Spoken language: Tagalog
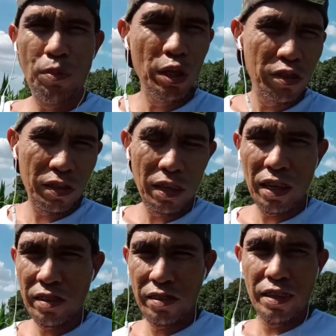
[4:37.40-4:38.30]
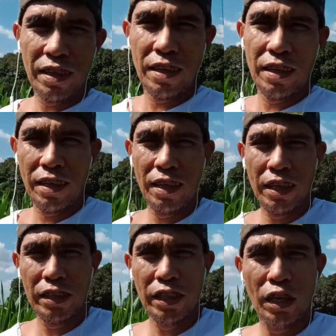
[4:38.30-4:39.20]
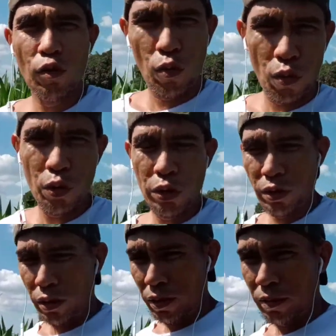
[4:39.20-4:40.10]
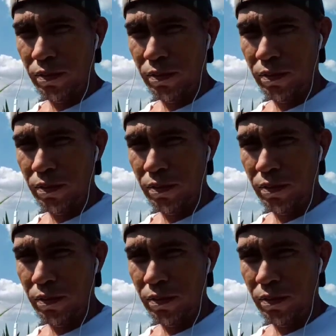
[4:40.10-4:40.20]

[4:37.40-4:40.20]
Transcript: first class na yellow corn.